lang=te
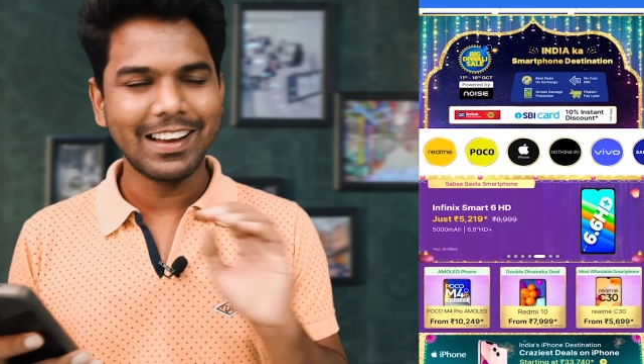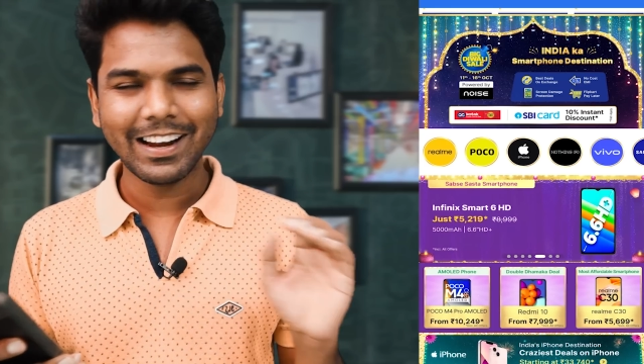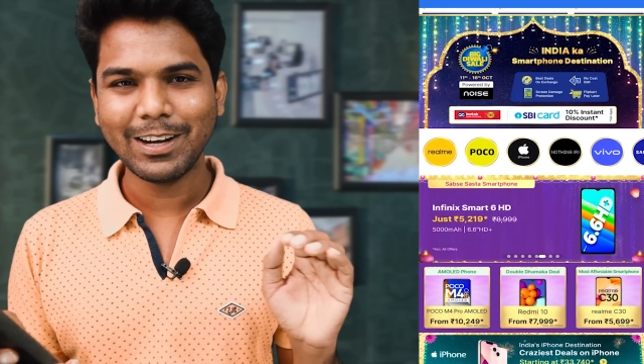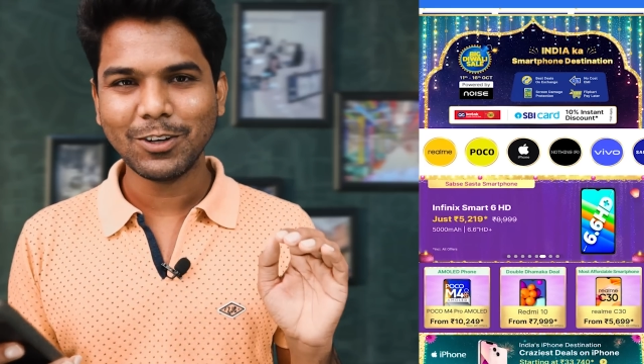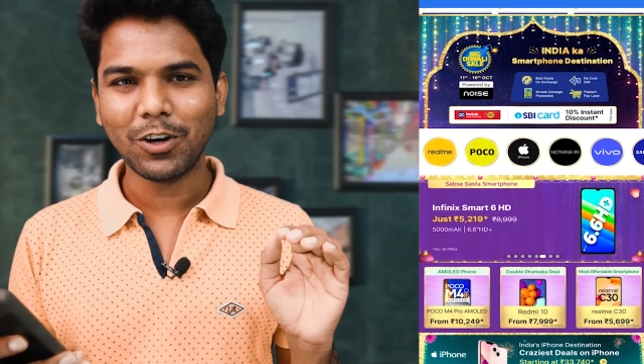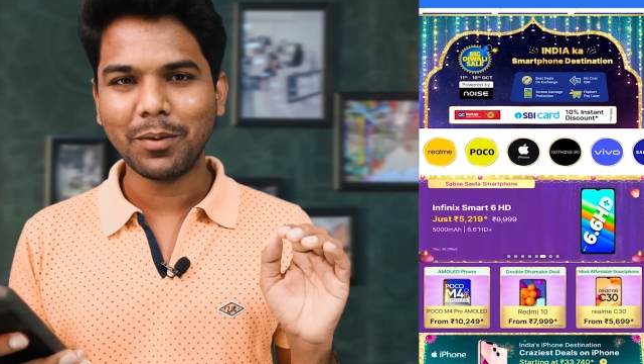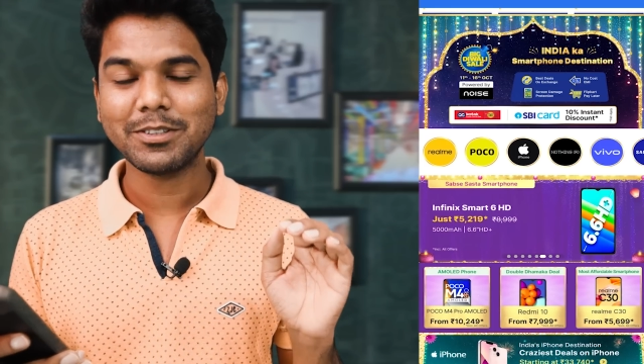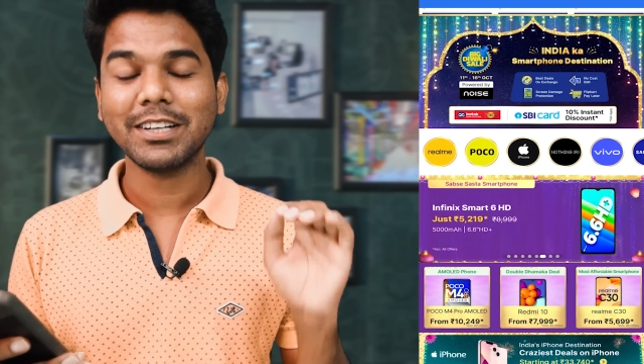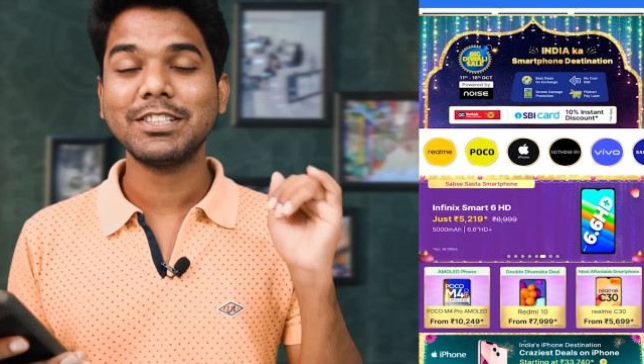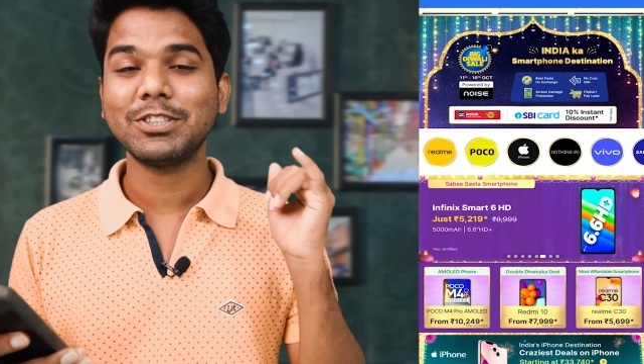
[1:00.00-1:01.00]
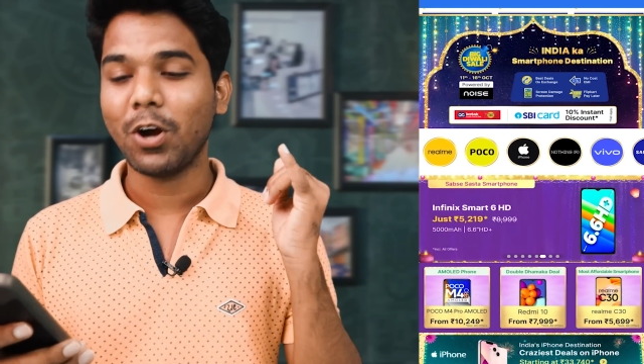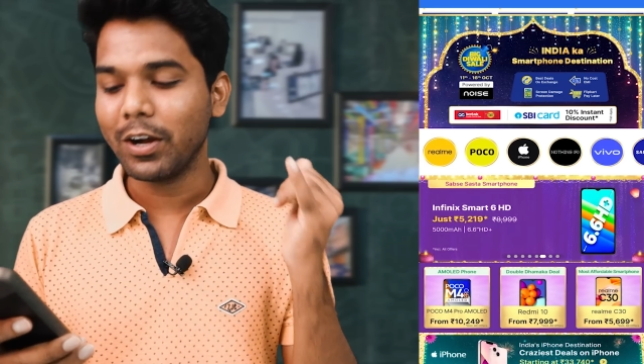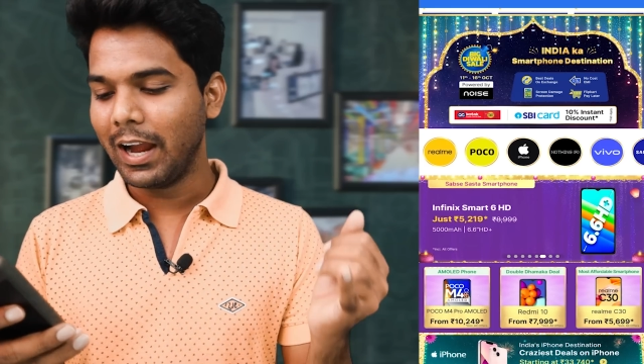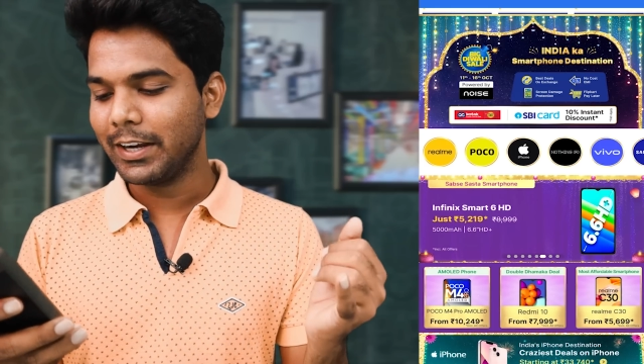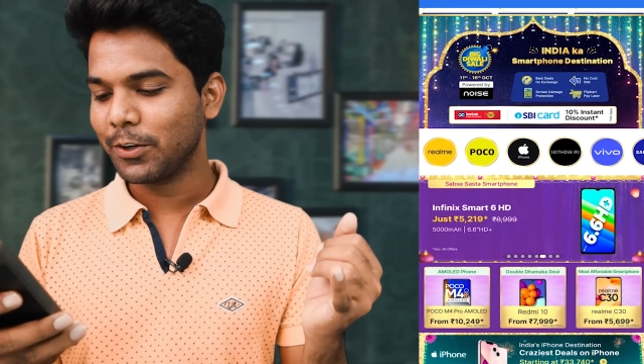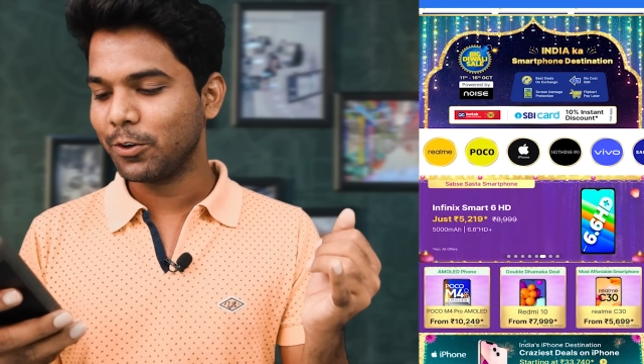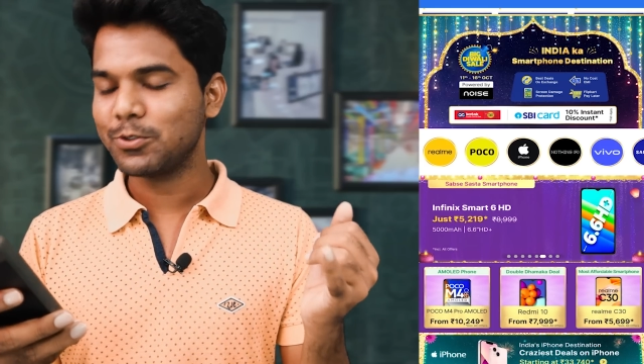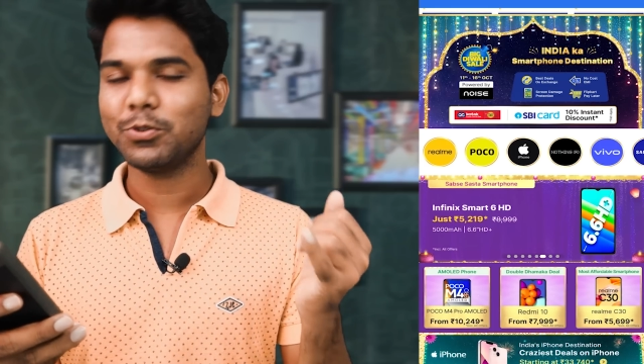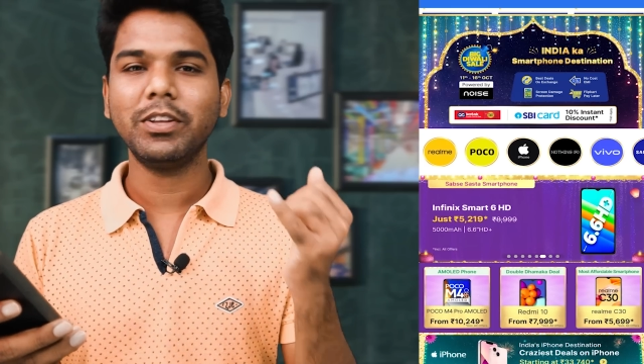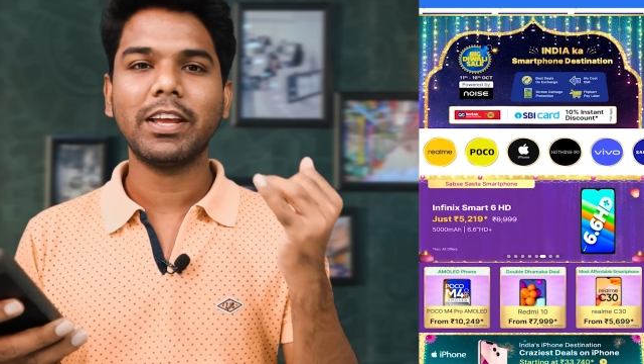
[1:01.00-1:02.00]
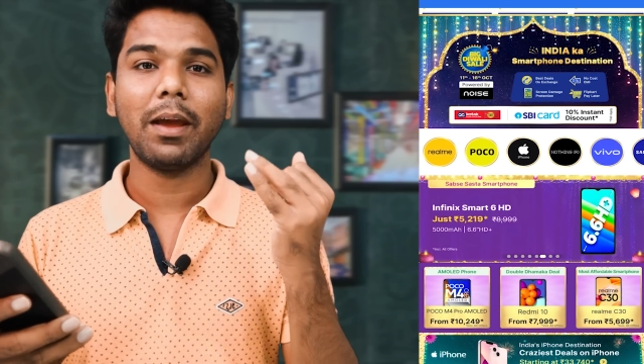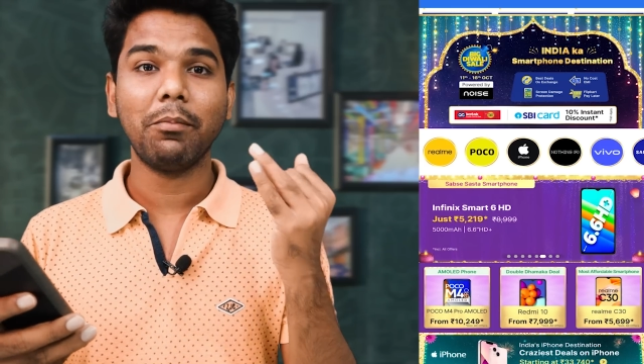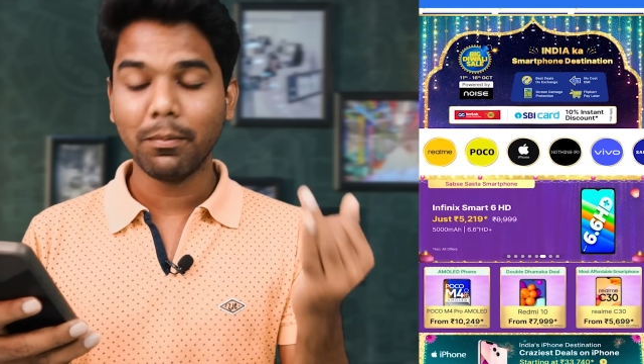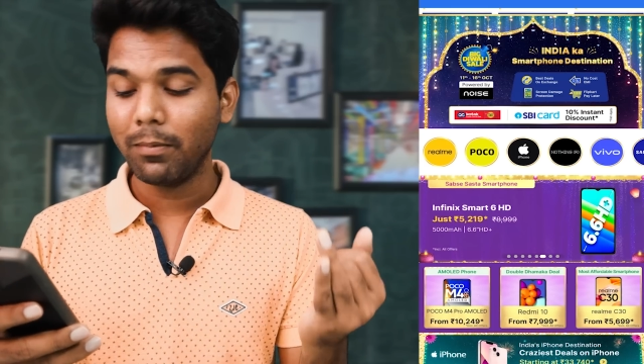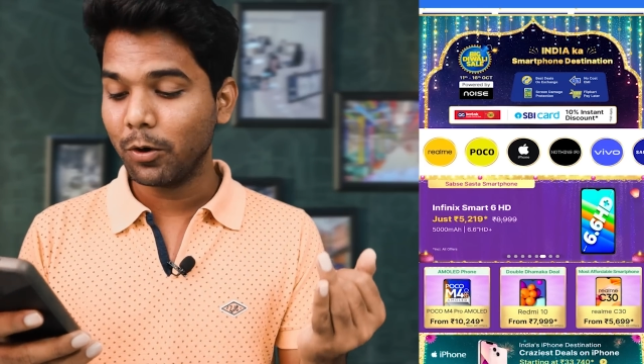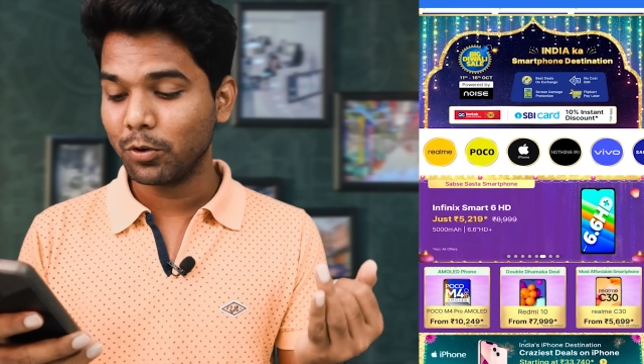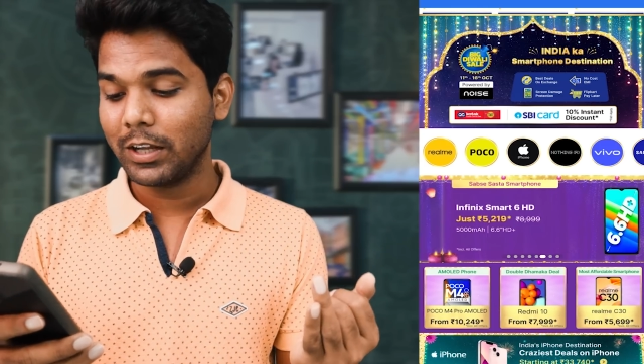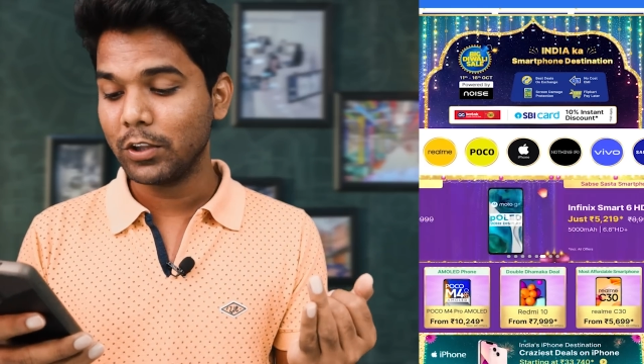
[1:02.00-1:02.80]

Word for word: గ్రేట్ ఆప్షన్ స్టాక్ ఆండ్రాయిడ్ వస్తుంది కెమెరా బాగుంటుంది